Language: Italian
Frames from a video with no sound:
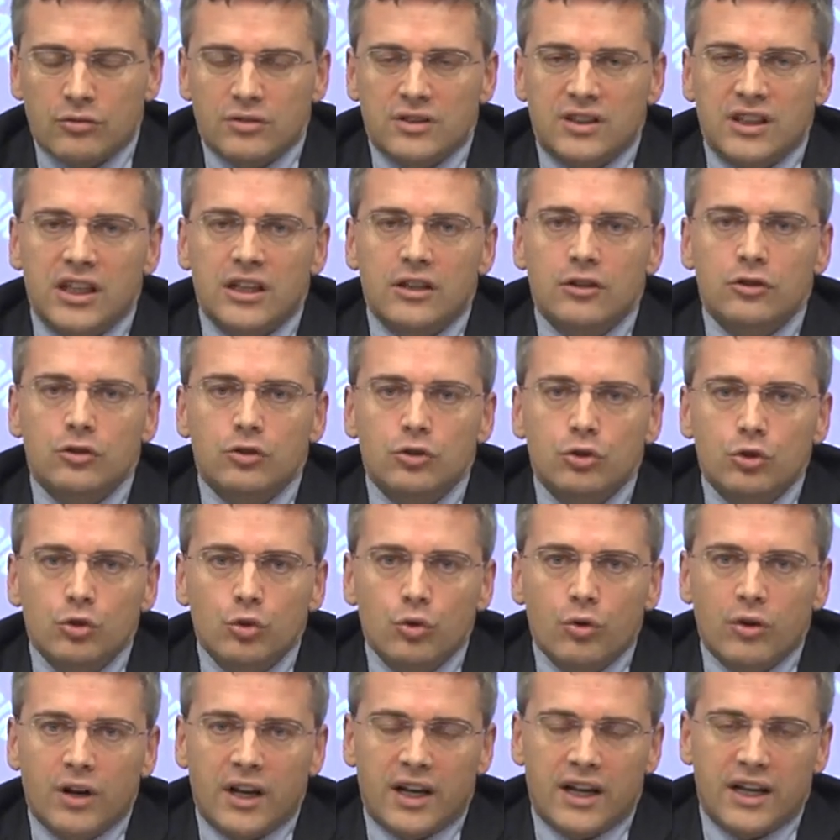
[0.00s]
di
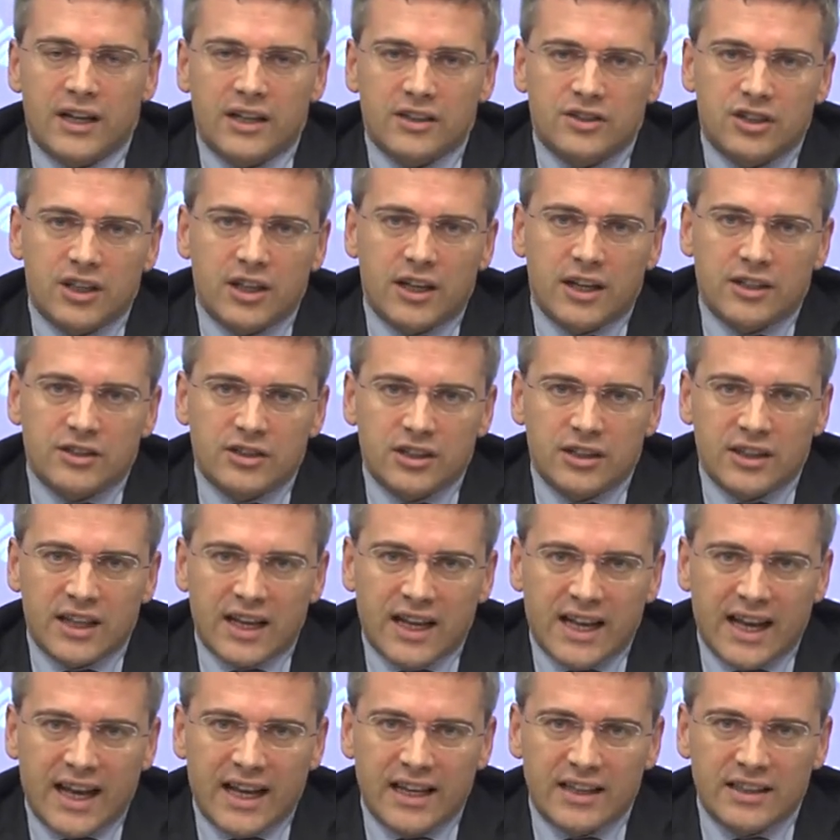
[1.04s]
indurre le sigle
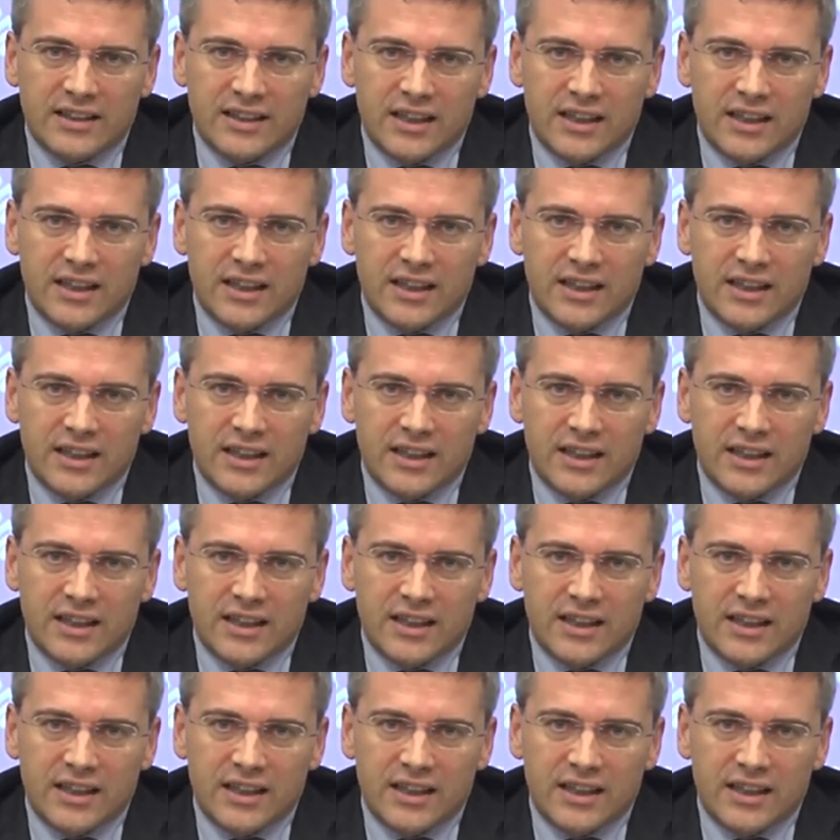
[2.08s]
sindacali